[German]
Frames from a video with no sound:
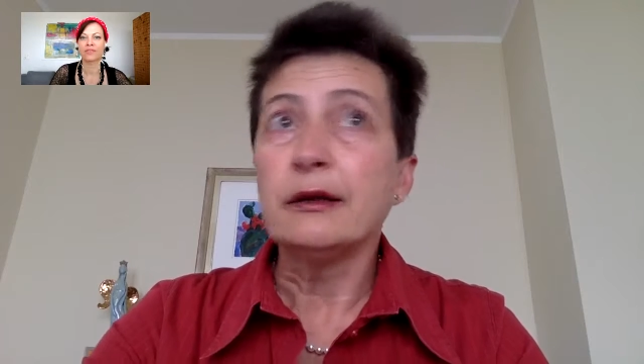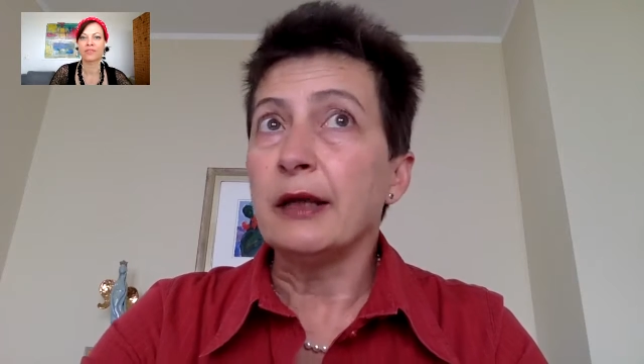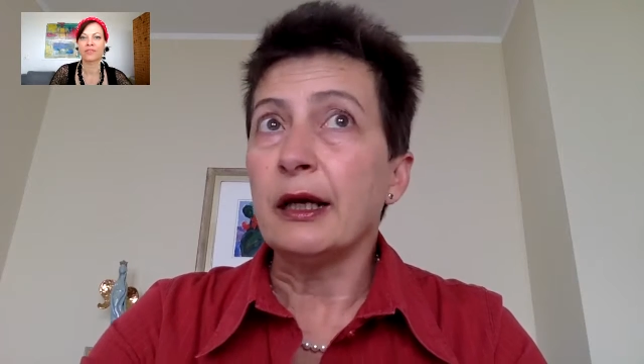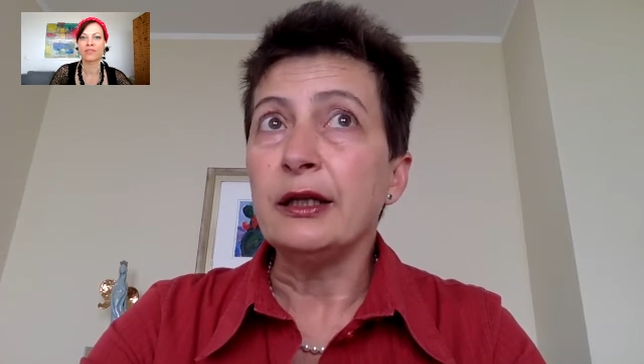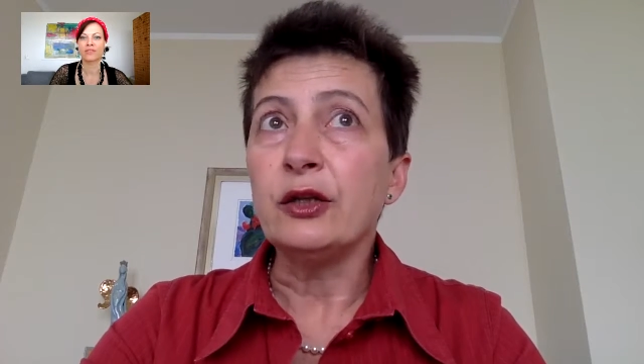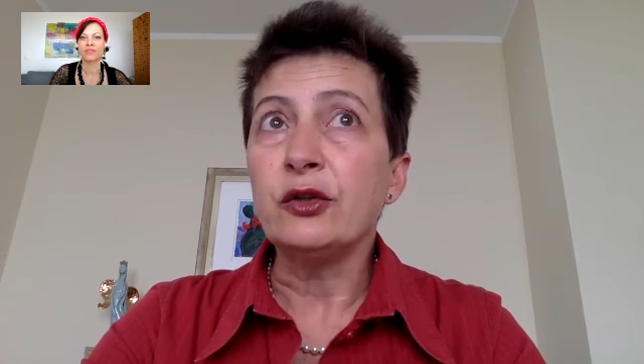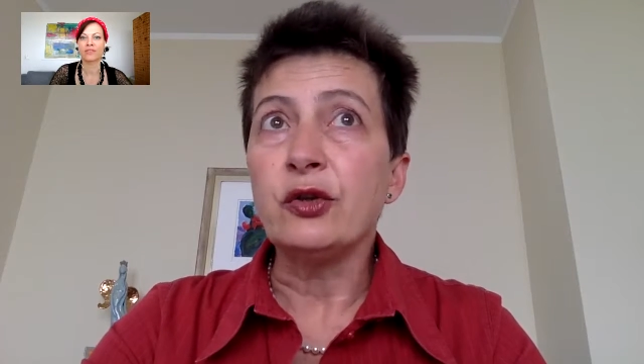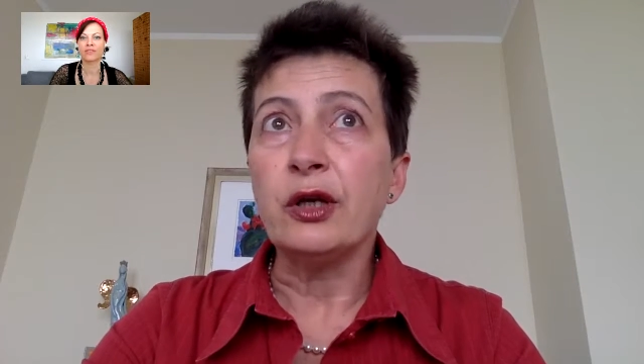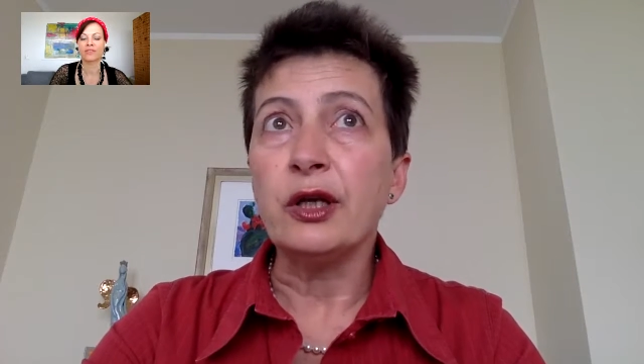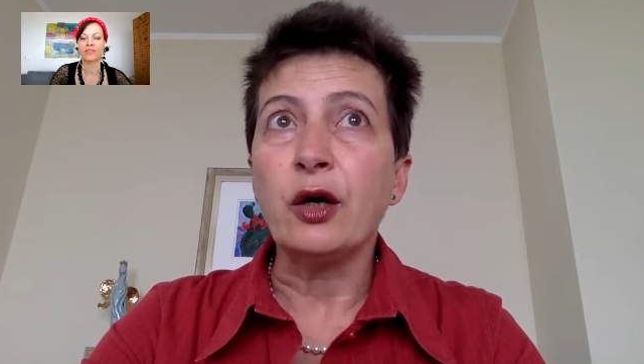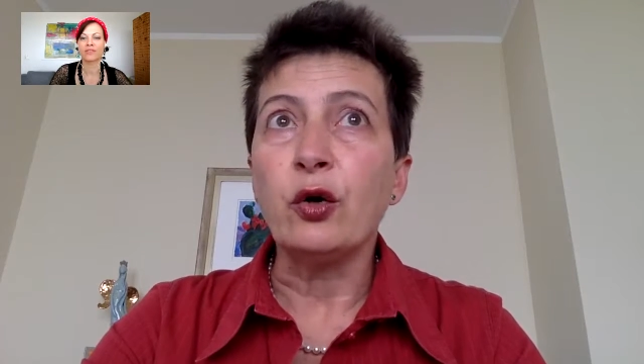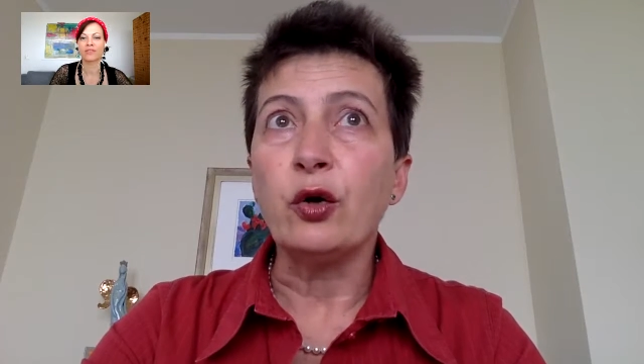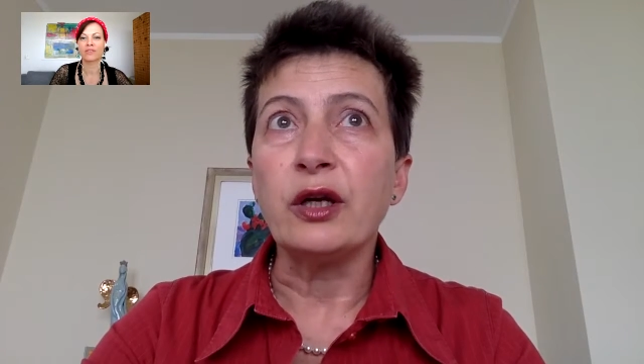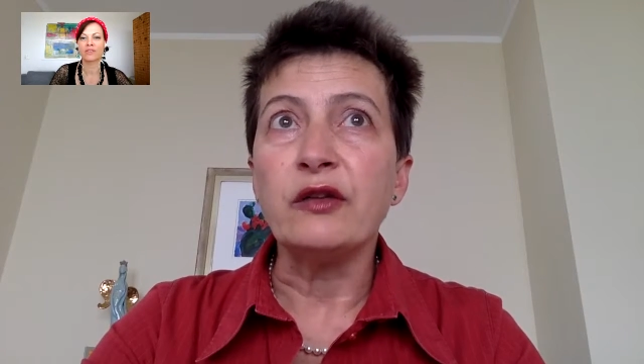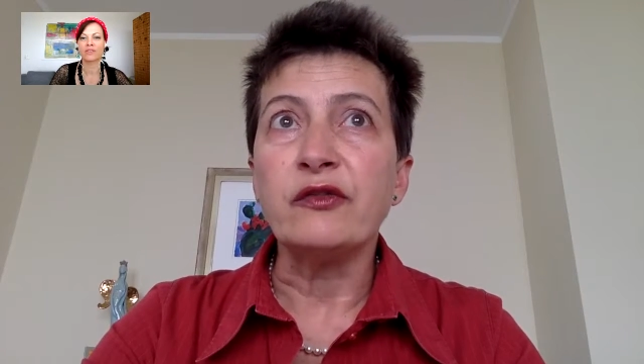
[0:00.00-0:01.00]
dann natürlich
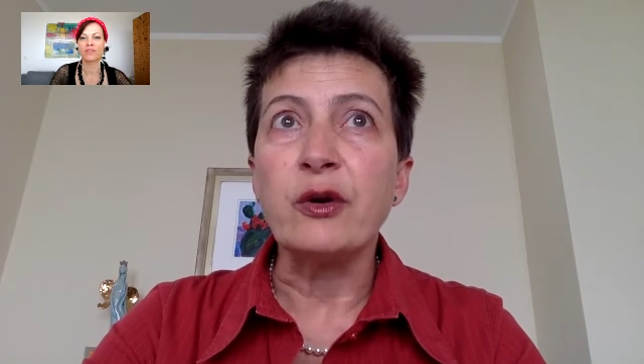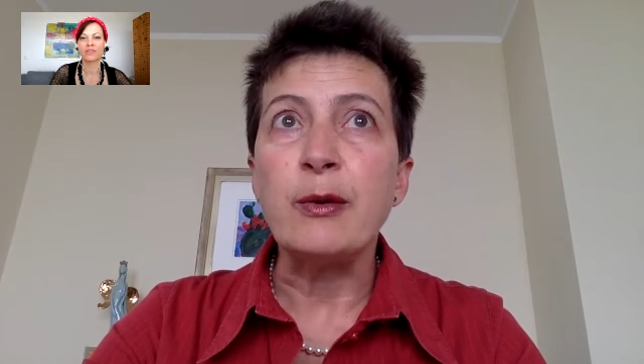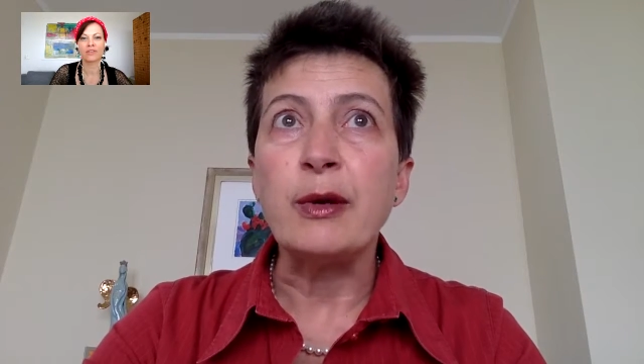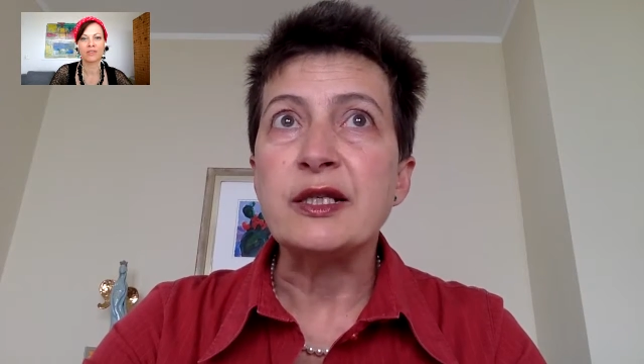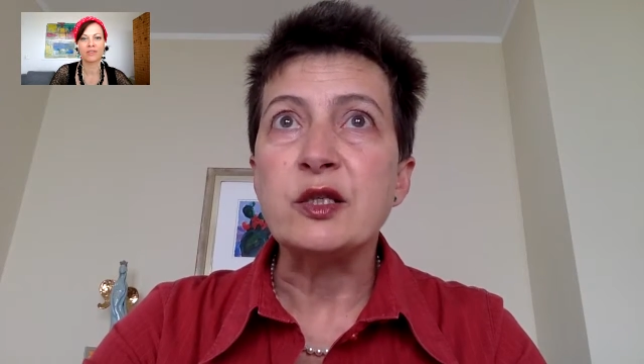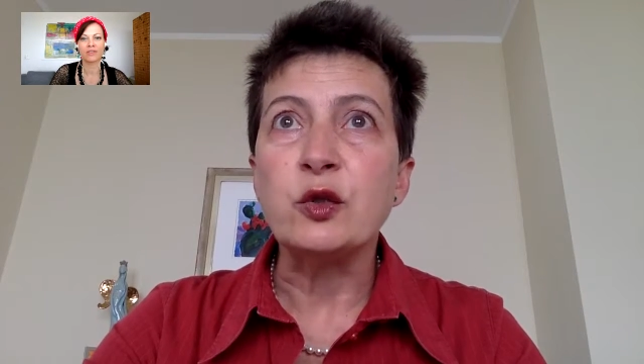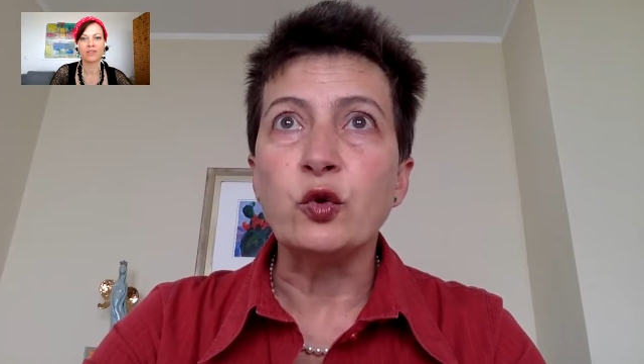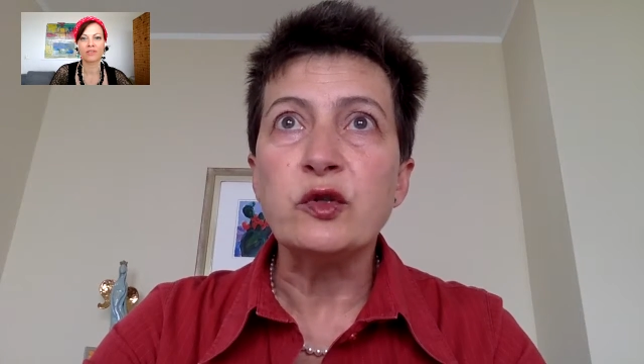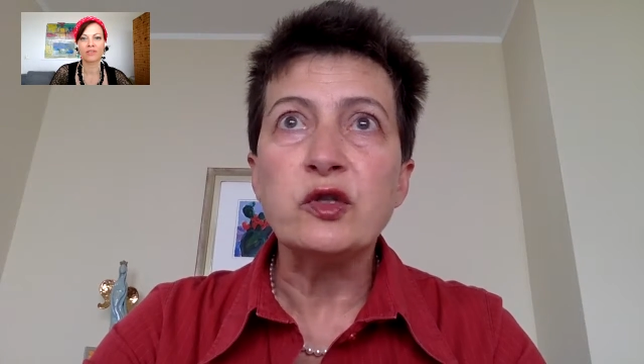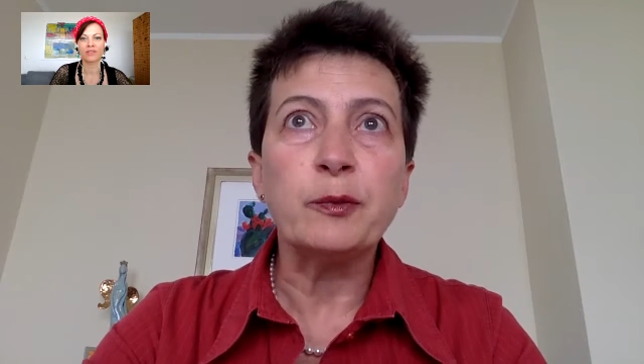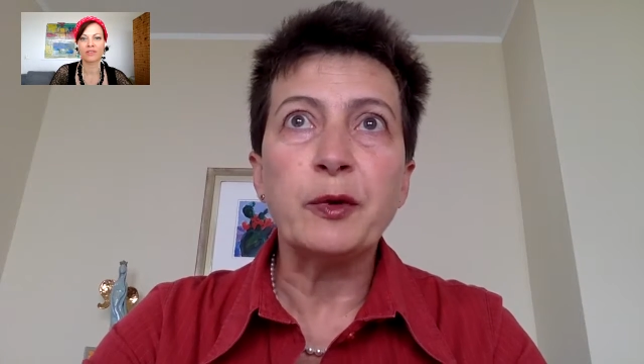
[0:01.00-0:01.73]
auch Informationen